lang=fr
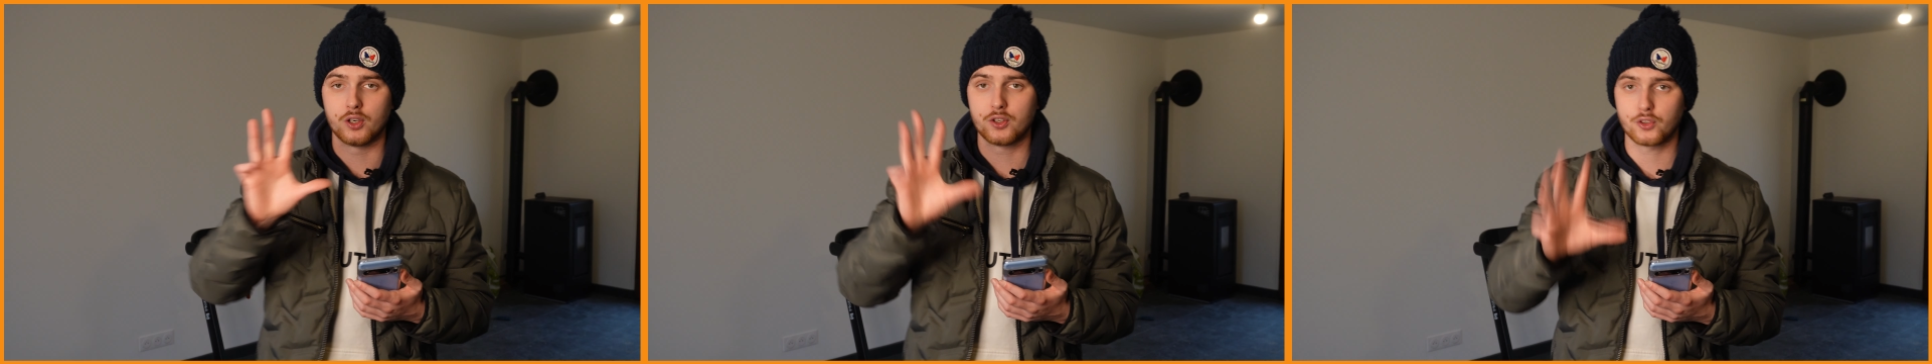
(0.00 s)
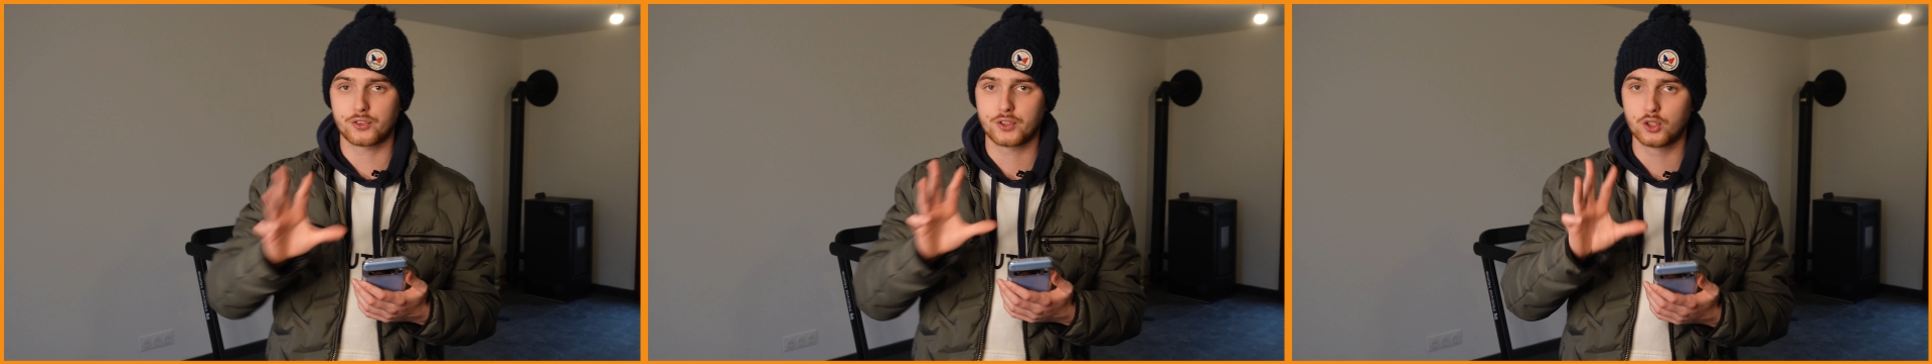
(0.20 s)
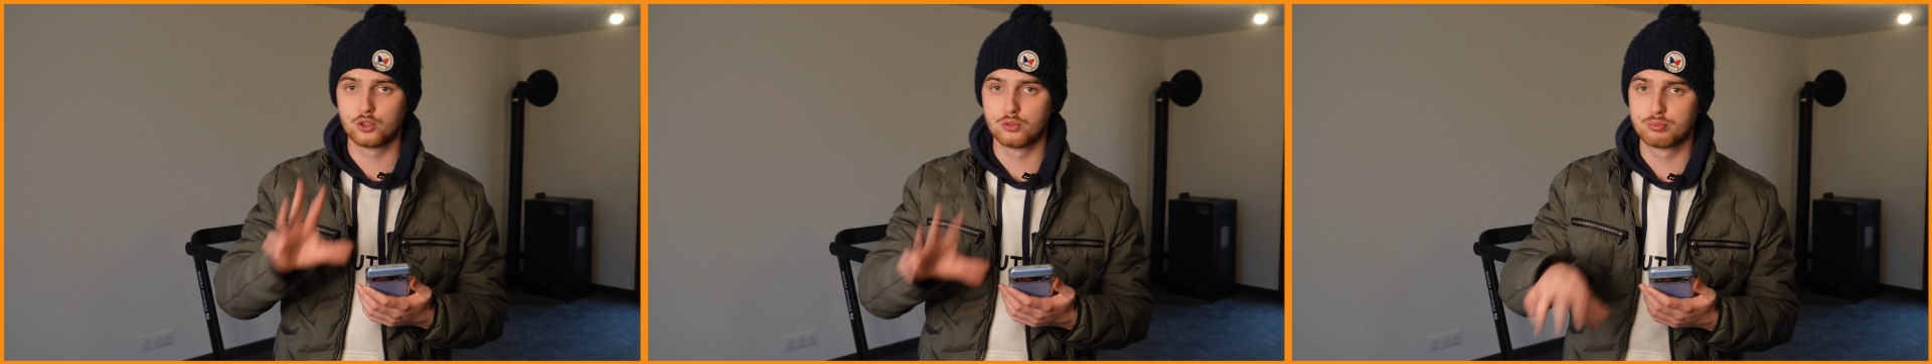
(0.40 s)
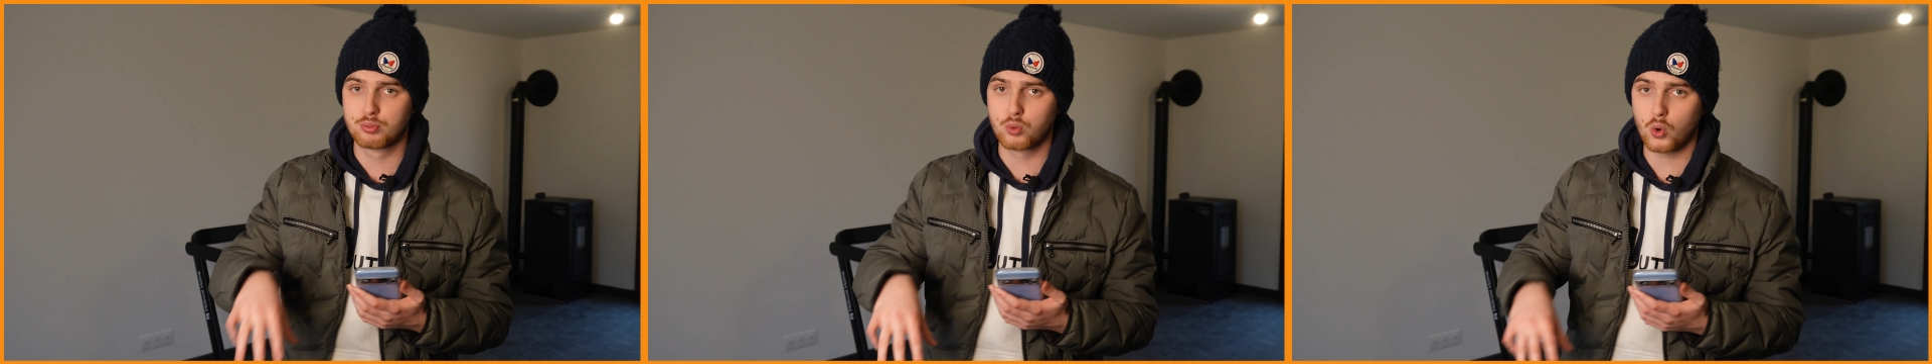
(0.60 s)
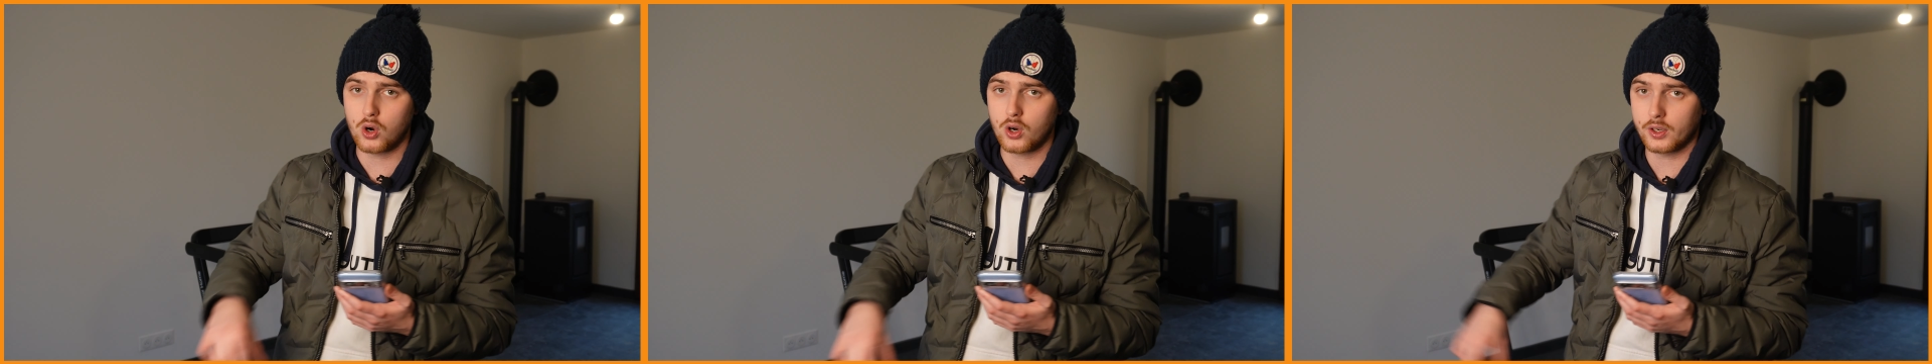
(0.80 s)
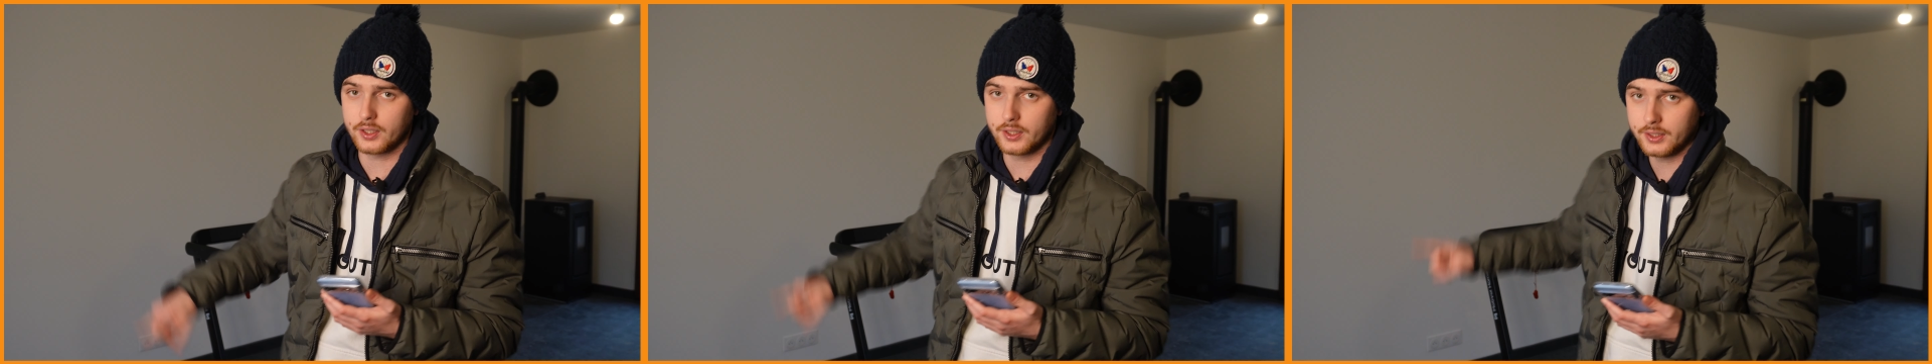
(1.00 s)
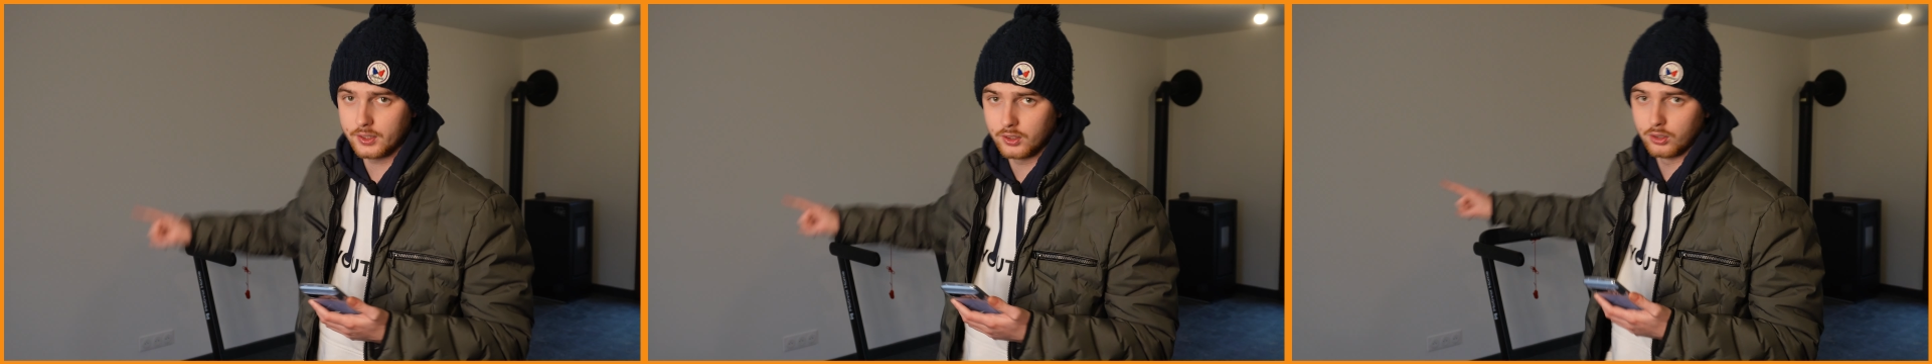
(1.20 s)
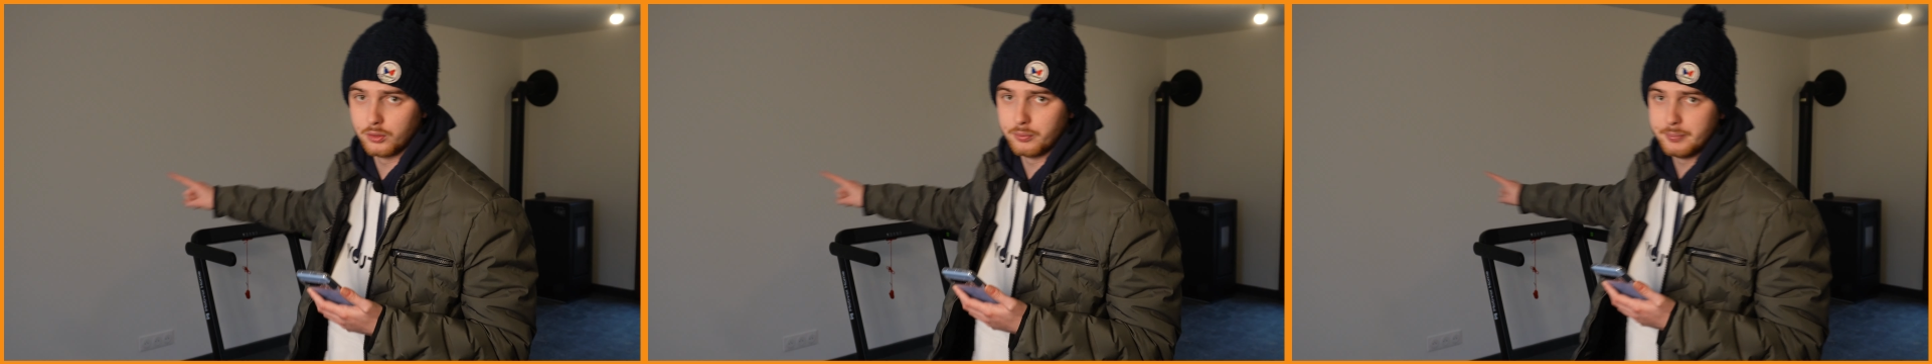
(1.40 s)
l'essentiel du poids
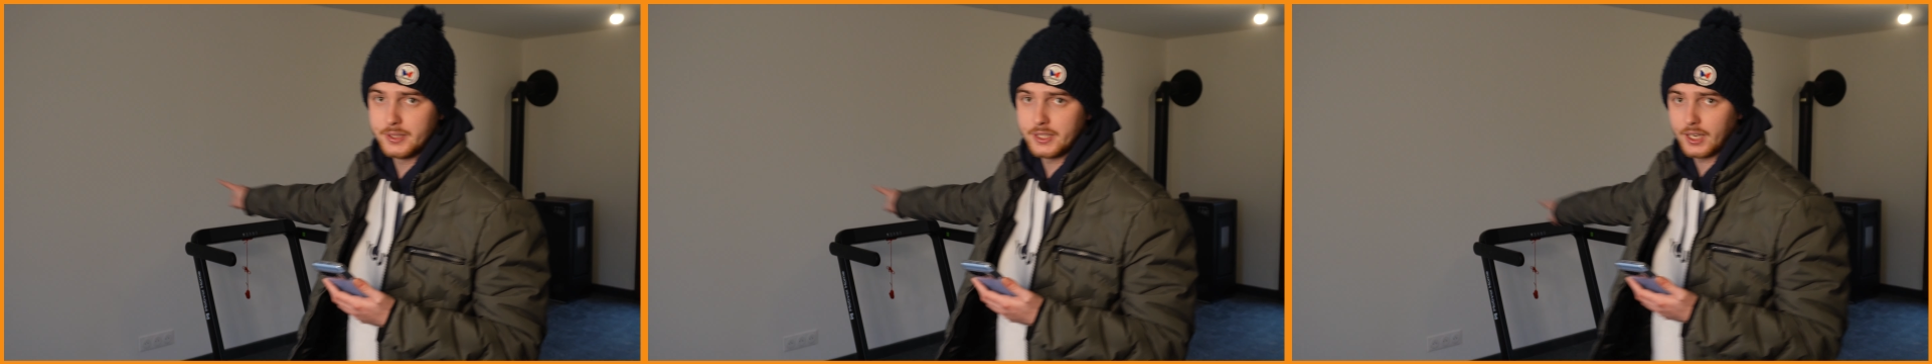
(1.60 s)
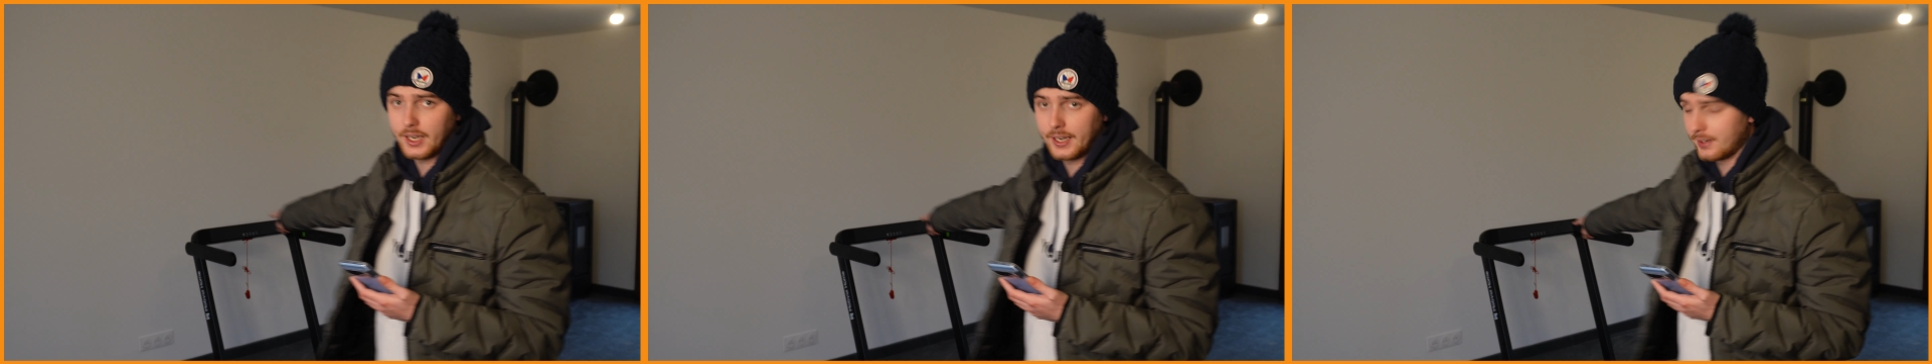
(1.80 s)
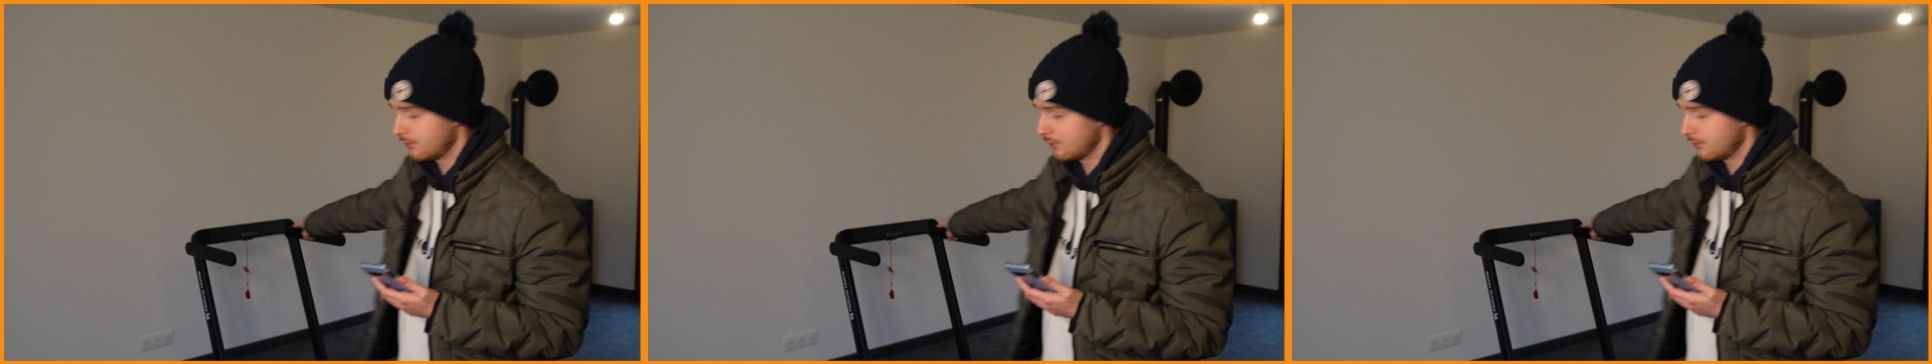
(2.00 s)
est euh, mis à